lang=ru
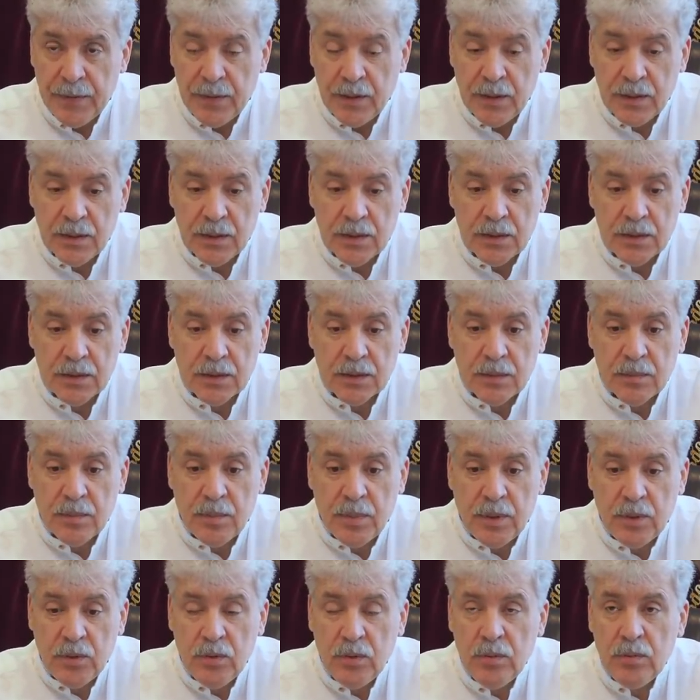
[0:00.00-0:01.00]
Э,
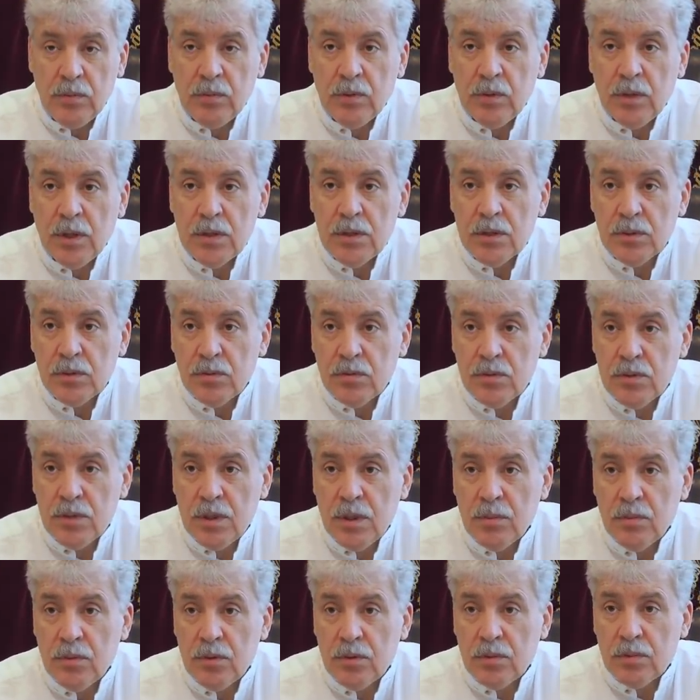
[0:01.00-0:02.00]
Потом у нас эту
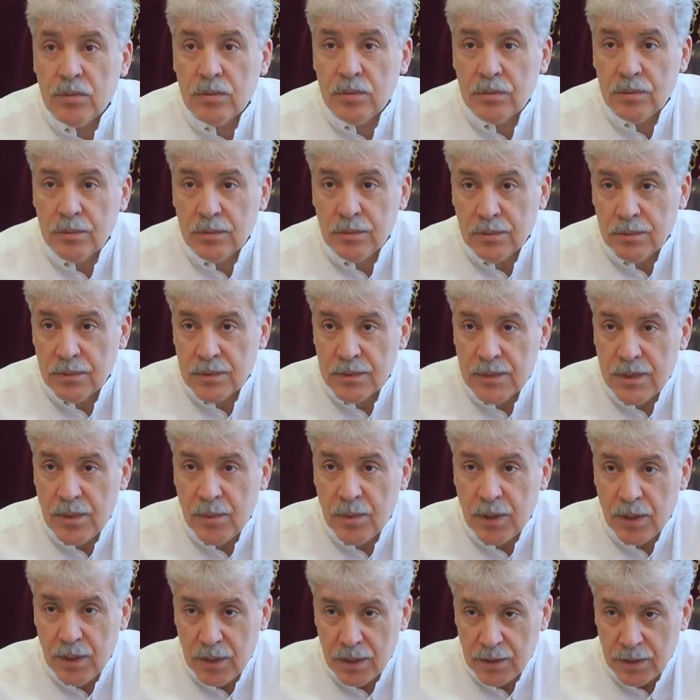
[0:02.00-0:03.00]
землю
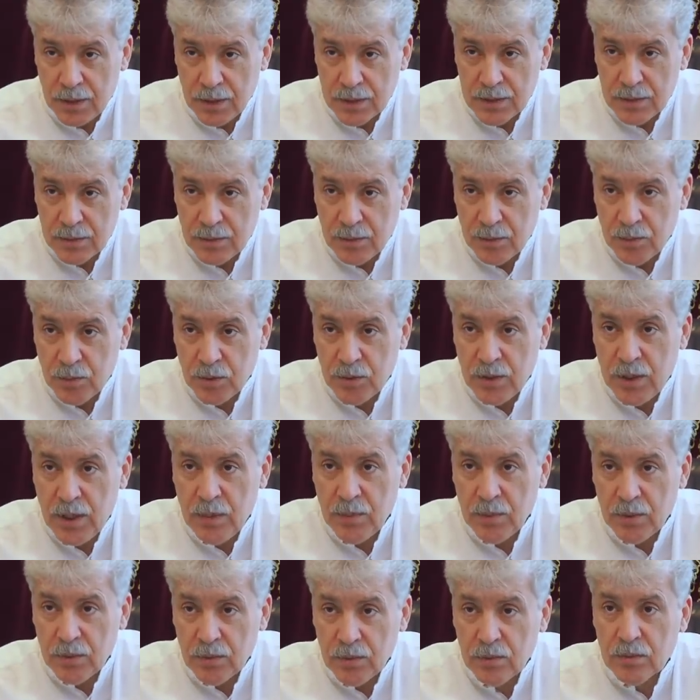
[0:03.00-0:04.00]
забрали разными
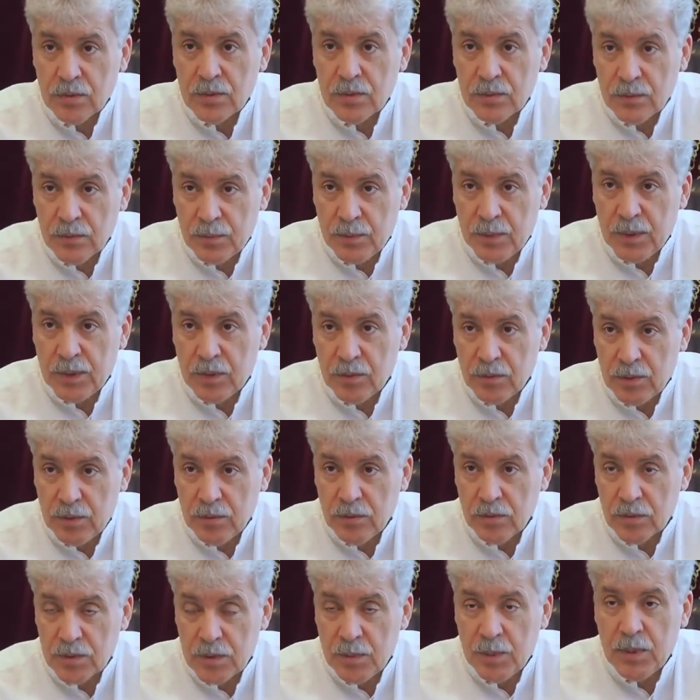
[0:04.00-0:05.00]
путями, ну, в, общем, в период
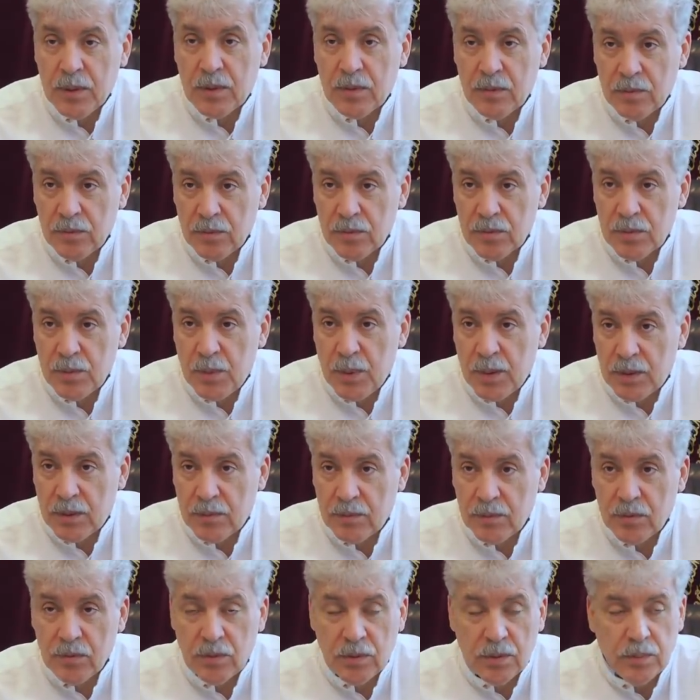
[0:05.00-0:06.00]

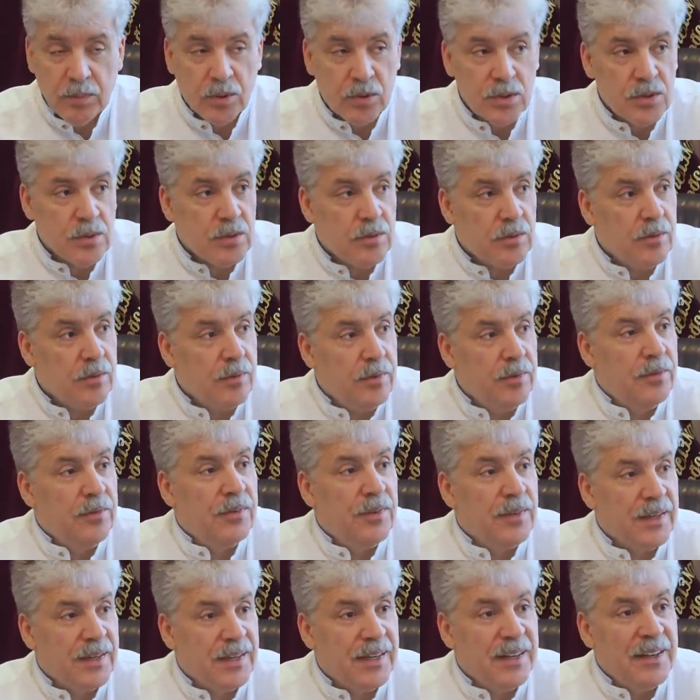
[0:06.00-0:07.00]
91-95 года прошлого
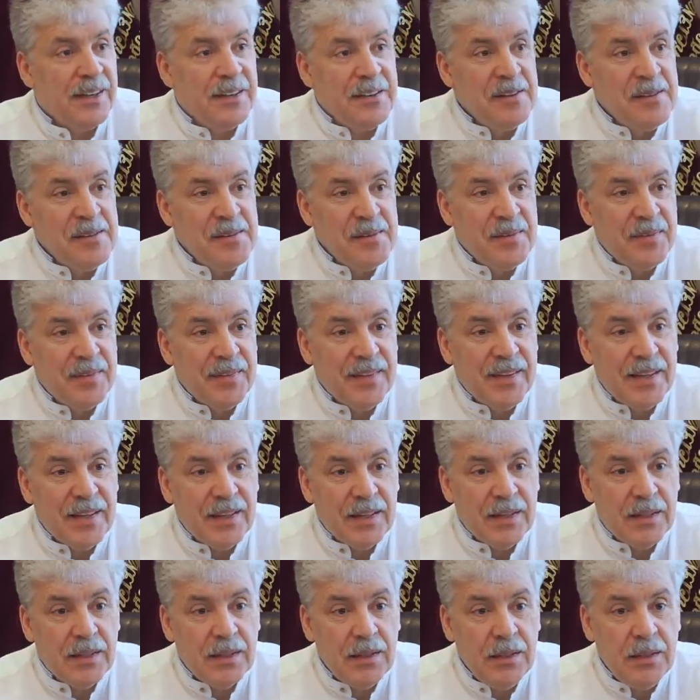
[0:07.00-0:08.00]
века, на
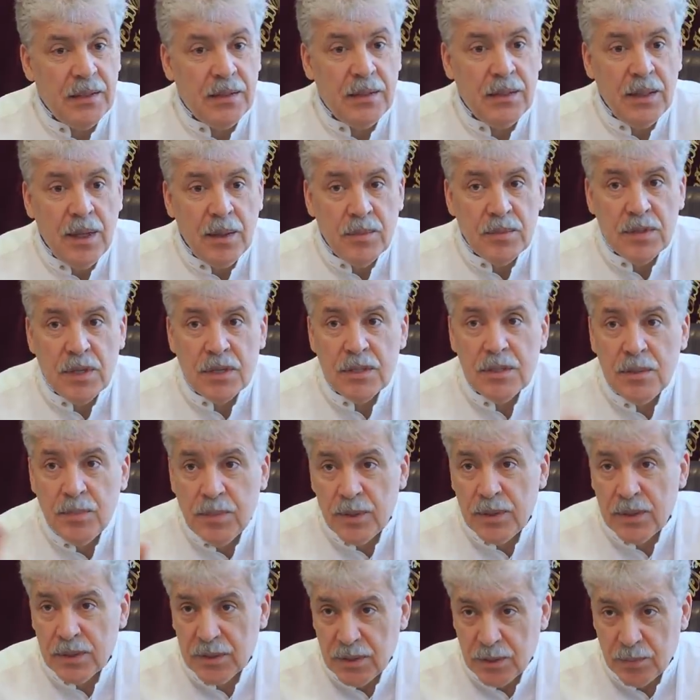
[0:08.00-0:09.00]
И там
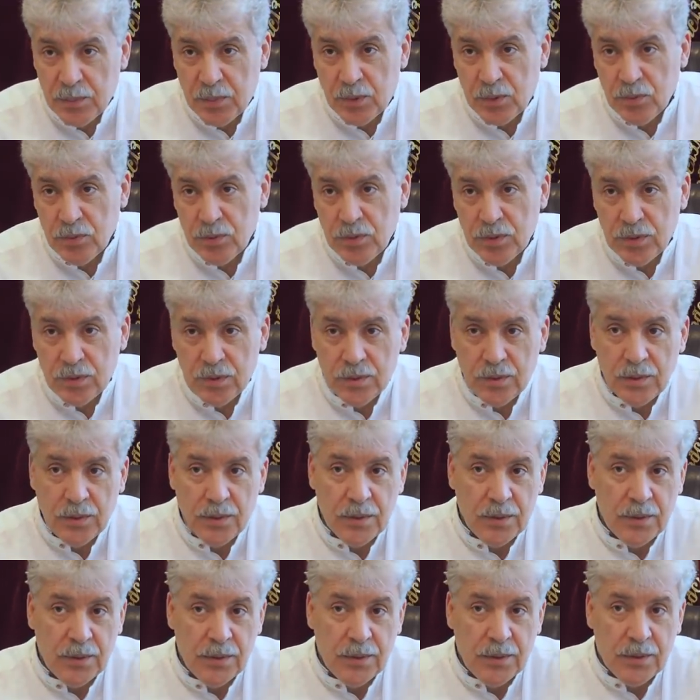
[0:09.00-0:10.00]
засыпали этот пруд,
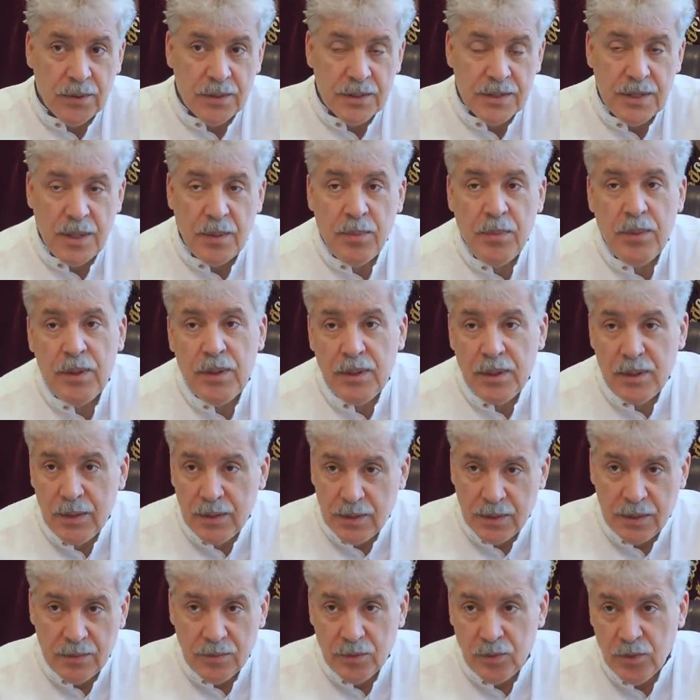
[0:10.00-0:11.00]
забили
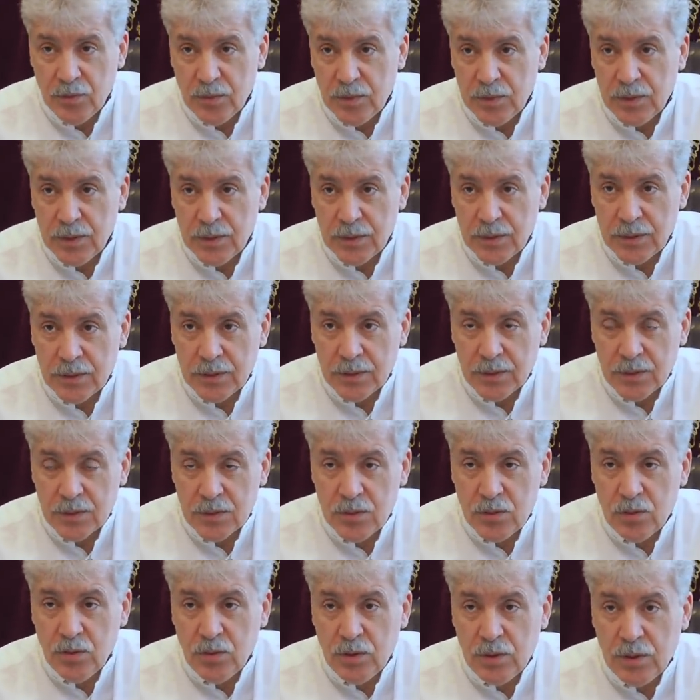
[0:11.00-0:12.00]
эти ливневые
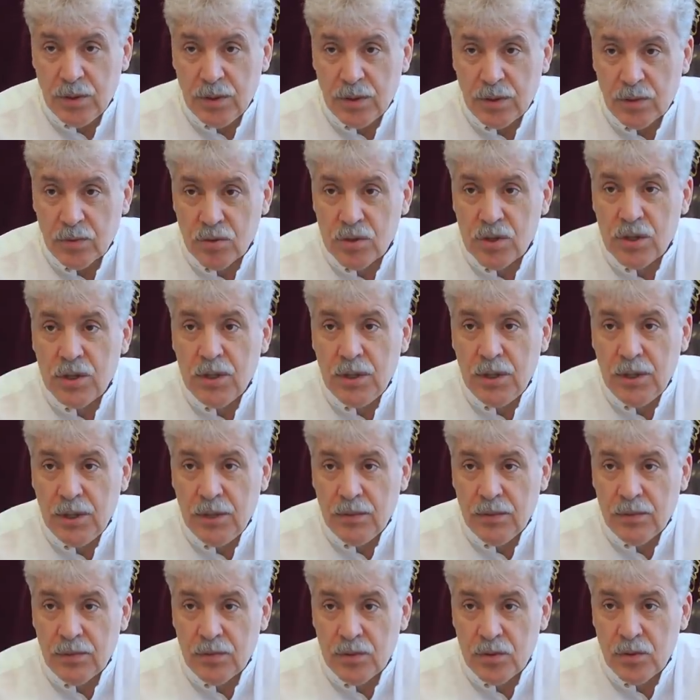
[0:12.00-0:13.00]
стоки,
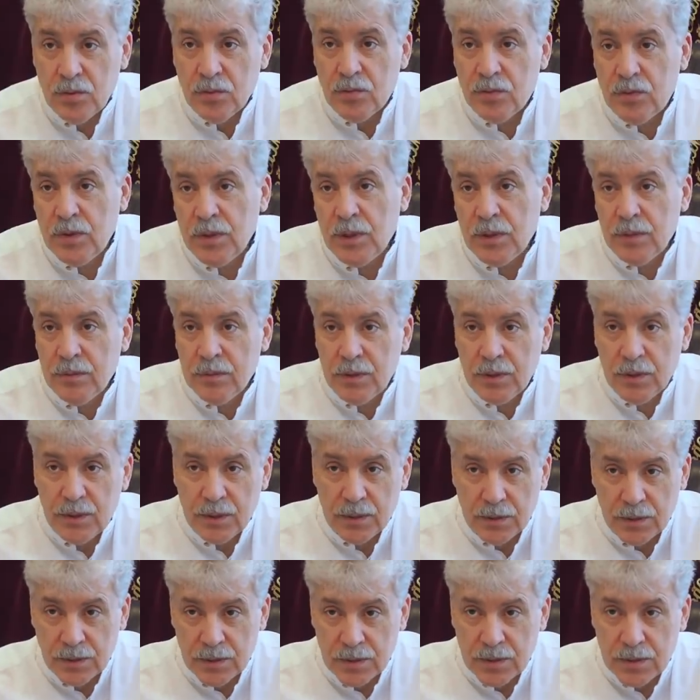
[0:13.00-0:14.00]
ручьи, все
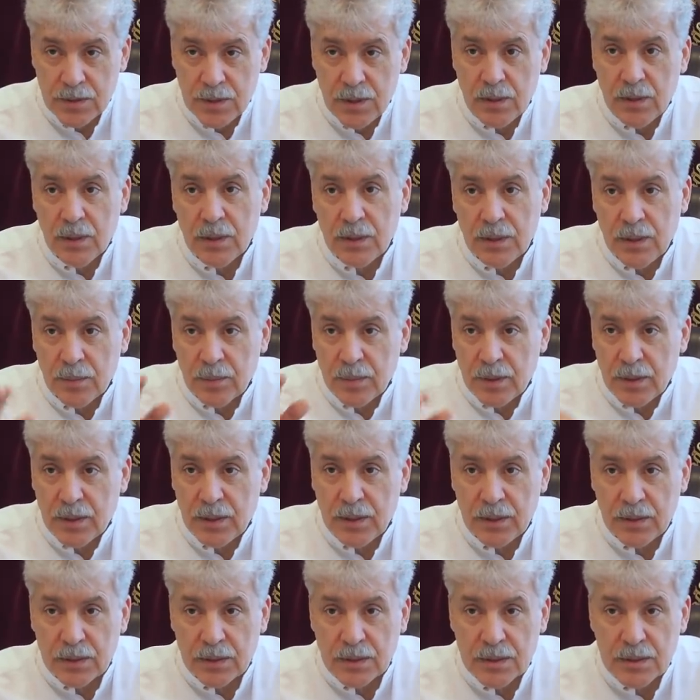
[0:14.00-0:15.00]
выровняли, сделали там
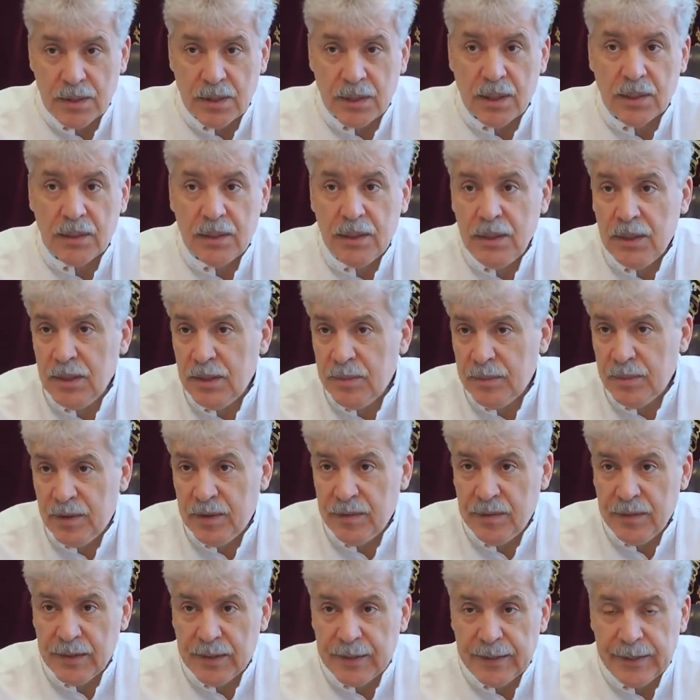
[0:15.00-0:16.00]
какие-то склады
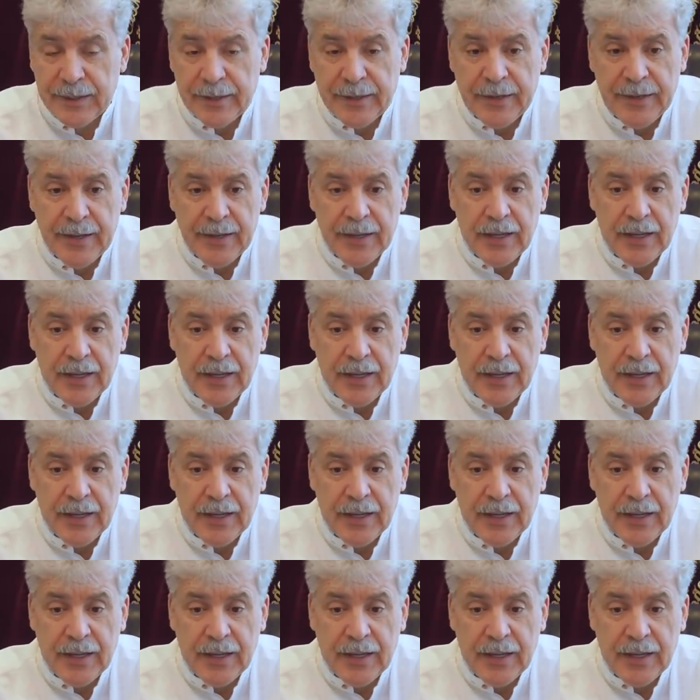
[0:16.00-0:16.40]
неимоверные.